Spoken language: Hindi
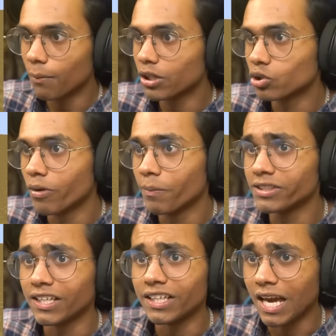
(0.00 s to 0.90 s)
काम करता हूँ मेरे
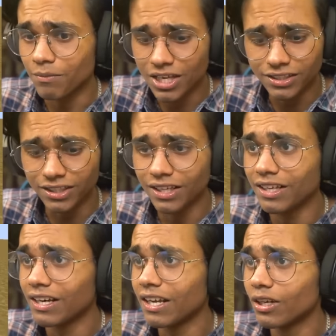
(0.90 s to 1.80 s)
पास ज्यादा टाइम नहीं है
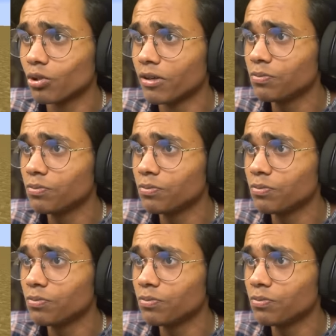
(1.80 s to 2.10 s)
चीटिंग करने का तो